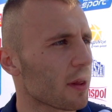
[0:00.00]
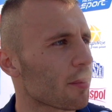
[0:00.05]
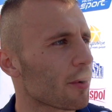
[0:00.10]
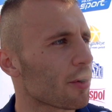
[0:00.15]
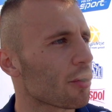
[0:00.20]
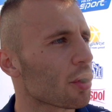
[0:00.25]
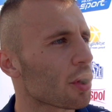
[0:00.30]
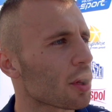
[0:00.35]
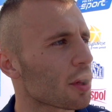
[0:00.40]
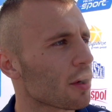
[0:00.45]
z
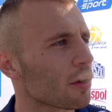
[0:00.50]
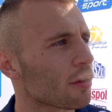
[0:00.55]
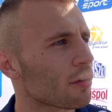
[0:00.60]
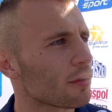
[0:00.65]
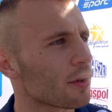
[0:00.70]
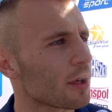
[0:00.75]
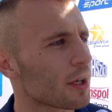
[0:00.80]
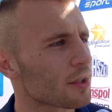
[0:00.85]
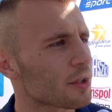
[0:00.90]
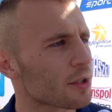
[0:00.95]

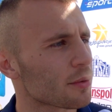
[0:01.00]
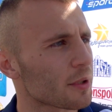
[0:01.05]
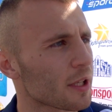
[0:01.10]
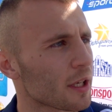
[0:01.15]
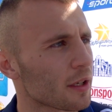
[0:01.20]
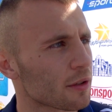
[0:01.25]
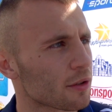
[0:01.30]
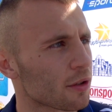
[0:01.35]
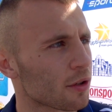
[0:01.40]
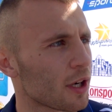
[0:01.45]
Białegostoku i lecimy
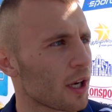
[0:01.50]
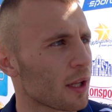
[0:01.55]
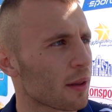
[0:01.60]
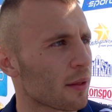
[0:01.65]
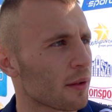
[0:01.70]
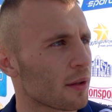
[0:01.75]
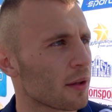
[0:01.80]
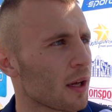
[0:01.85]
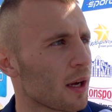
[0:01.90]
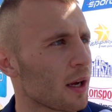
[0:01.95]
na, do
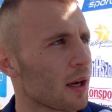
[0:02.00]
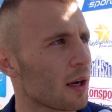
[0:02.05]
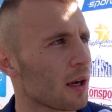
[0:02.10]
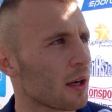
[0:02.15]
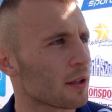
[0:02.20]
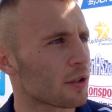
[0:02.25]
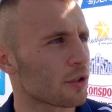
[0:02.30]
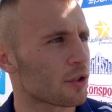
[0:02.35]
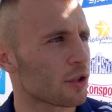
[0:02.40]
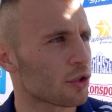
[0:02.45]
Grecji
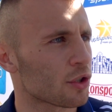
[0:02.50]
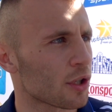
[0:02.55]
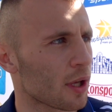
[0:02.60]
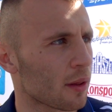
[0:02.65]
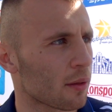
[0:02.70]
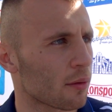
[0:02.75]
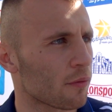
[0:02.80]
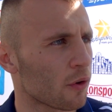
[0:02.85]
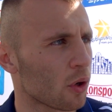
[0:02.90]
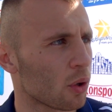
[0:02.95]
na tydzień
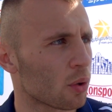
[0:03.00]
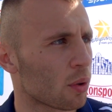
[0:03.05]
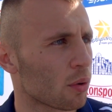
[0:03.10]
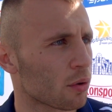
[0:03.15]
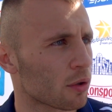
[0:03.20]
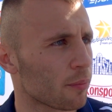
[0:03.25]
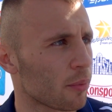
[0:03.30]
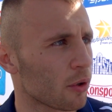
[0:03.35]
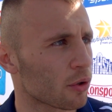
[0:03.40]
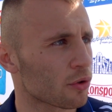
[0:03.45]
czasu, w
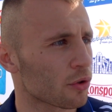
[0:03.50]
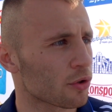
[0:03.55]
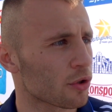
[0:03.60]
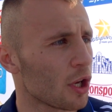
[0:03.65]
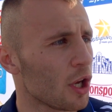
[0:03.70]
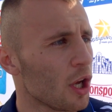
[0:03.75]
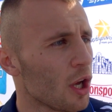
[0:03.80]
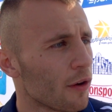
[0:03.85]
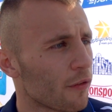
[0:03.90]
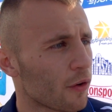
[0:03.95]
końcu odpocząć.
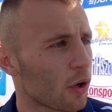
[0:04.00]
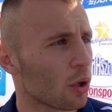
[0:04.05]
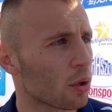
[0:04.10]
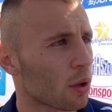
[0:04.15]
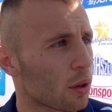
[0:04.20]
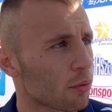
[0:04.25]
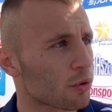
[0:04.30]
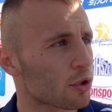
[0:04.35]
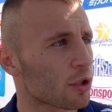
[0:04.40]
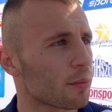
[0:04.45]
W
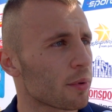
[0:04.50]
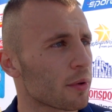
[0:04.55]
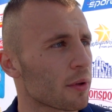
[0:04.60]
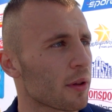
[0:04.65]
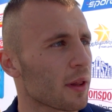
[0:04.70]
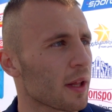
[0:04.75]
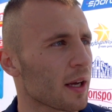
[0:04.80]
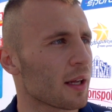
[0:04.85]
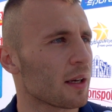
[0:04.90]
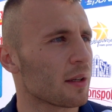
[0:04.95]
końcu,
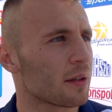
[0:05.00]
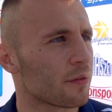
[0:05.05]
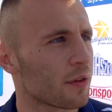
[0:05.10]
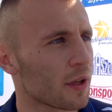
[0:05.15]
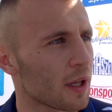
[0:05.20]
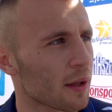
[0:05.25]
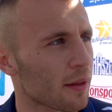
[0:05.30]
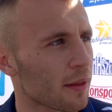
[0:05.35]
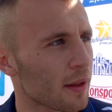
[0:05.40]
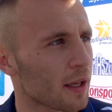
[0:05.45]
żeby za,
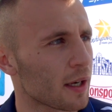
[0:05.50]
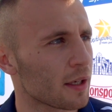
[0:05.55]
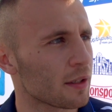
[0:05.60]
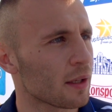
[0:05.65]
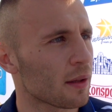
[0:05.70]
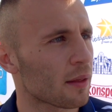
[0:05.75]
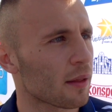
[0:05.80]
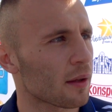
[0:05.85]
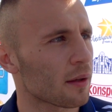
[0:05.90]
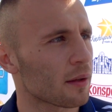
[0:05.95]
wyjazd za
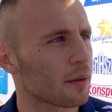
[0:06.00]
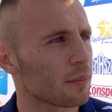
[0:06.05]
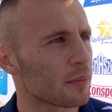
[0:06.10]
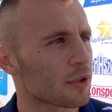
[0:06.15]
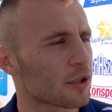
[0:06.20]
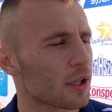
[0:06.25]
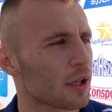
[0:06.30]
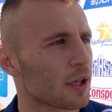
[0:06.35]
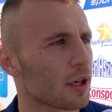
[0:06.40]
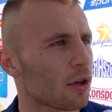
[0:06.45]
granicę
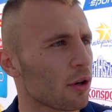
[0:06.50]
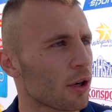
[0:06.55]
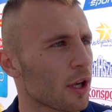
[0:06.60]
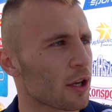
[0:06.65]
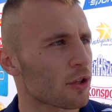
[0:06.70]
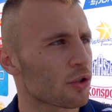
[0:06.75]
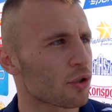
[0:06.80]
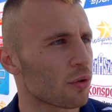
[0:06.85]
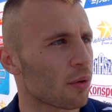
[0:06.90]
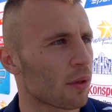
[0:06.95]
mi się
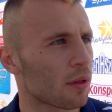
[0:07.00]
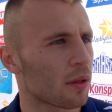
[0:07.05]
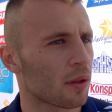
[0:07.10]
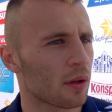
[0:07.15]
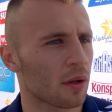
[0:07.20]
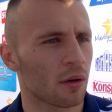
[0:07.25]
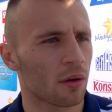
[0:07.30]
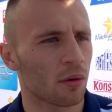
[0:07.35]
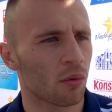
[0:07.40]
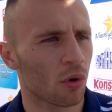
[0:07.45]
kojarzył
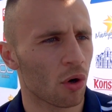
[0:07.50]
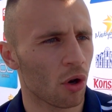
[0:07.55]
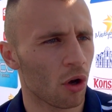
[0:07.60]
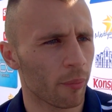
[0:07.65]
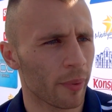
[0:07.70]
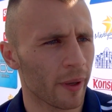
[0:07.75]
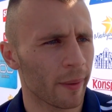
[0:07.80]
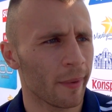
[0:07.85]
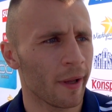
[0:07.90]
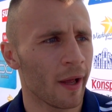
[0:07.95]
z
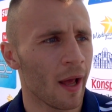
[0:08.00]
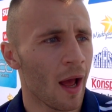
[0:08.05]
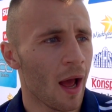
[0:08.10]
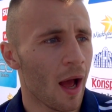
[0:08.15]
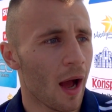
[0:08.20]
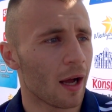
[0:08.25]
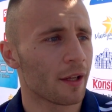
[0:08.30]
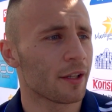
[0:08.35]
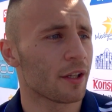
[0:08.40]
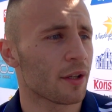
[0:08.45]
urlopem,
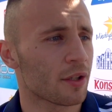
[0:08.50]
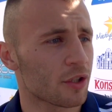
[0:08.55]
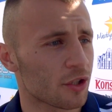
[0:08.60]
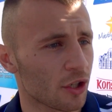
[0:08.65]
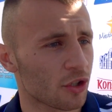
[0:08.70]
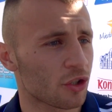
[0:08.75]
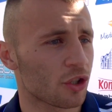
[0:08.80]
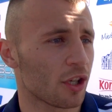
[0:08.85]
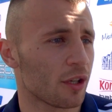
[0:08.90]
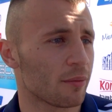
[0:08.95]
a nie z
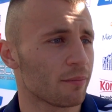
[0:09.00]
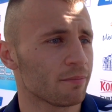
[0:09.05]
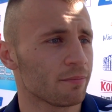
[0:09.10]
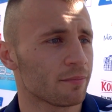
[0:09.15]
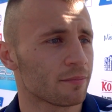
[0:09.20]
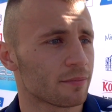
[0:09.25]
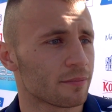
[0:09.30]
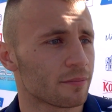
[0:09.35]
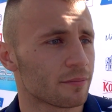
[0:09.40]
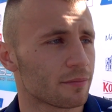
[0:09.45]
ciężkim
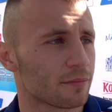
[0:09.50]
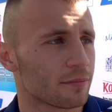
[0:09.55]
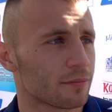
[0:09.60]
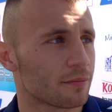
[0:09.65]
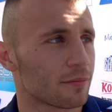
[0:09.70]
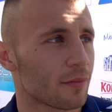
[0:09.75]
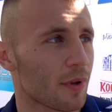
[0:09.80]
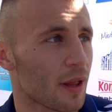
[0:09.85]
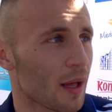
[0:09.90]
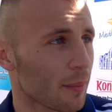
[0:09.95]

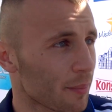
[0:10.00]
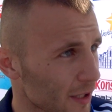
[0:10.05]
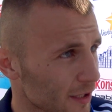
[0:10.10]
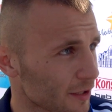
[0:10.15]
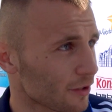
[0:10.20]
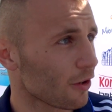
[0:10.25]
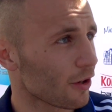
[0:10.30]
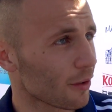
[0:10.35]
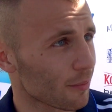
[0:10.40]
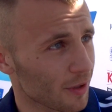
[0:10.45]

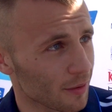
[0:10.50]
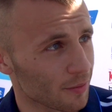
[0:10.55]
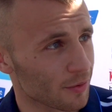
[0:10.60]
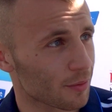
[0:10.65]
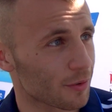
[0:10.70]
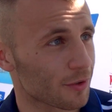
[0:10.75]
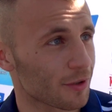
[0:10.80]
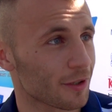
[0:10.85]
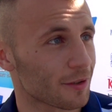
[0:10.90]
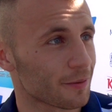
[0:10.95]
zapierdolem, za
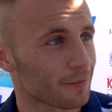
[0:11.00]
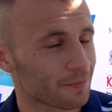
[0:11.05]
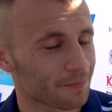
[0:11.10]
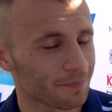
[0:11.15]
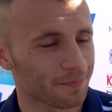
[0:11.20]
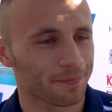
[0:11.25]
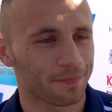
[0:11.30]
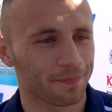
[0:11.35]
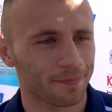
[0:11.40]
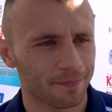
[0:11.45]
przeproszeniem.
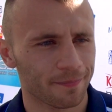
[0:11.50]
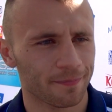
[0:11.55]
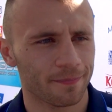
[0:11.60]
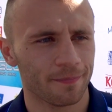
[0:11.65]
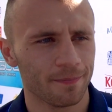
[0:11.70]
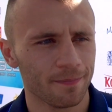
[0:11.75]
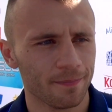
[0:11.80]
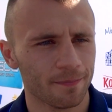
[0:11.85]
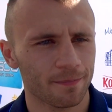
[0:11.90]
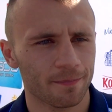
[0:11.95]

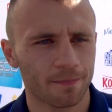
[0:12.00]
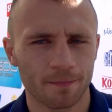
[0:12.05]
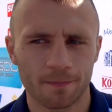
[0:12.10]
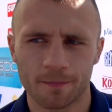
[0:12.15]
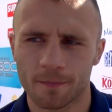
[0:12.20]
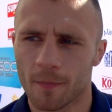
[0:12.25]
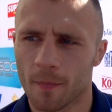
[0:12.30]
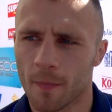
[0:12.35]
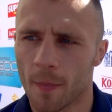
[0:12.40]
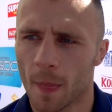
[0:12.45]
No
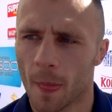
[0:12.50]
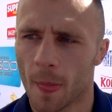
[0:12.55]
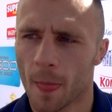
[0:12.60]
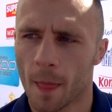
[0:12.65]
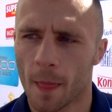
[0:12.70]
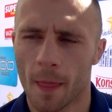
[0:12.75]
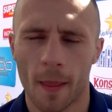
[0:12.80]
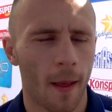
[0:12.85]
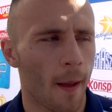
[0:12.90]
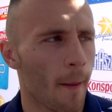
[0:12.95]
dobrze,
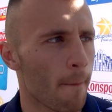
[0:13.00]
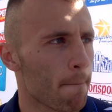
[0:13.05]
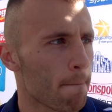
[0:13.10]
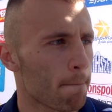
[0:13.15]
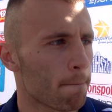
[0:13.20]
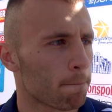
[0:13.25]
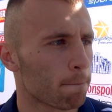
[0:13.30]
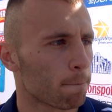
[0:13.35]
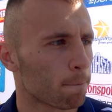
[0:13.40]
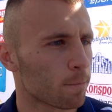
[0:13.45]
jutro zobaczymy
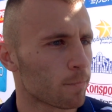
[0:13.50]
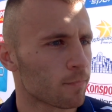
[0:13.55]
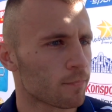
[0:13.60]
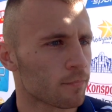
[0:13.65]
knockout?